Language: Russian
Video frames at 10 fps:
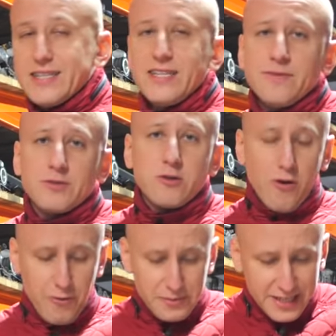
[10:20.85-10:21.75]
Одним
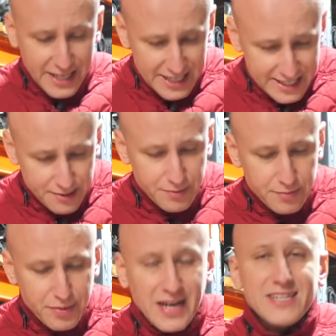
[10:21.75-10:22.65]
словом, если
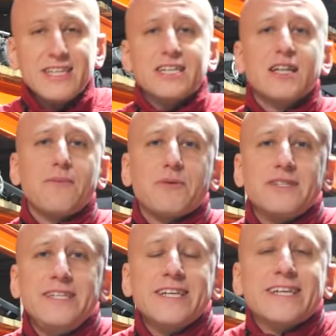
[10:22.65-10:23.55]
мембранный
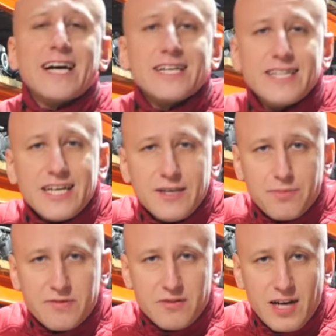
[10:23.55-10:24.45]
клапан никогда не
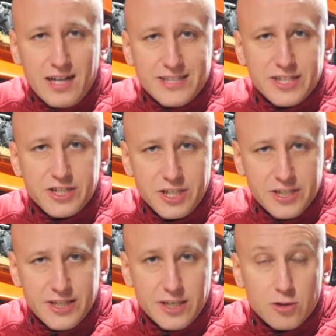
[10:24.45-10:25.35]
подвергался
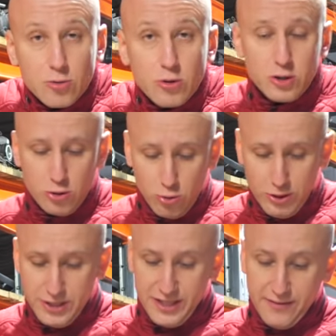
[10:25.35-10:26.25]
чистке, то
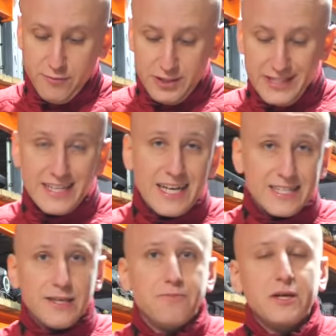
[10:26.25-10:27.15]
стоит его
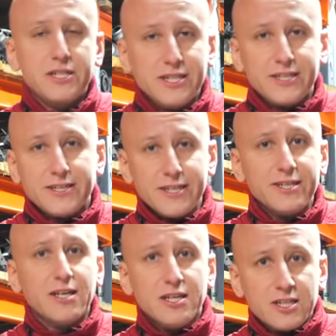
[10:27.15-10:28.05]
снять и почистить. И
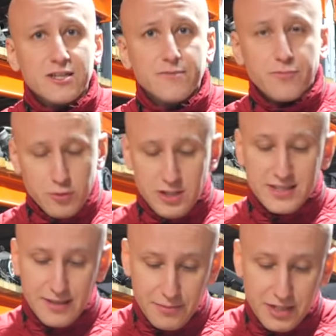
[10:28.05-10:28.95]
не лишним
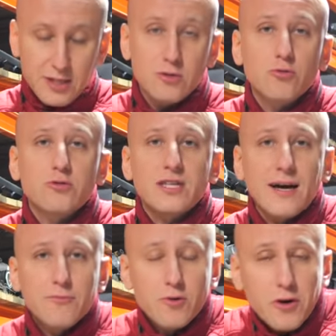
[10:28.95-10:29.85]
будет заменить ту
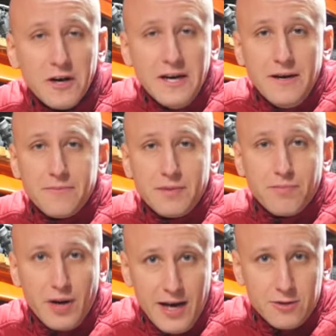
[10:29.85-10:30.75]
самую
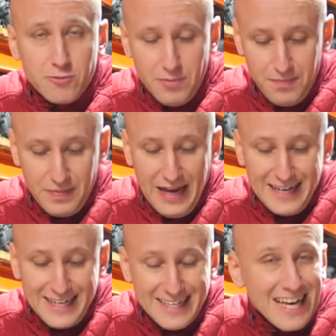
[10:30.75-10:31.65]
мембрану.
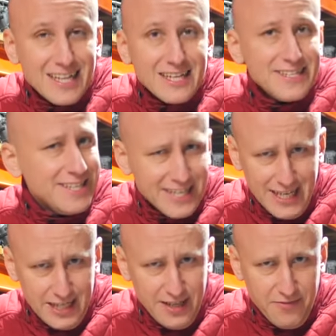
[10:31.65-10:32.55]
Оригинала
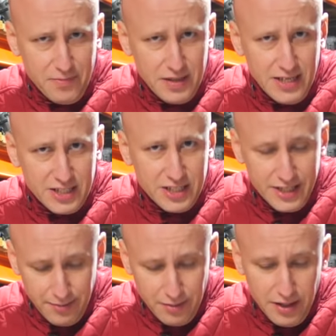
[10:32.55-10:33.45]
никогда в продаже
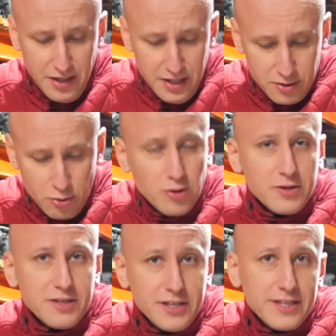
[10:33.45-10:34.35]
не было, но
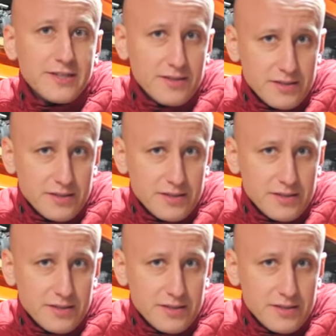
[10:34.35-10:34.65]
есть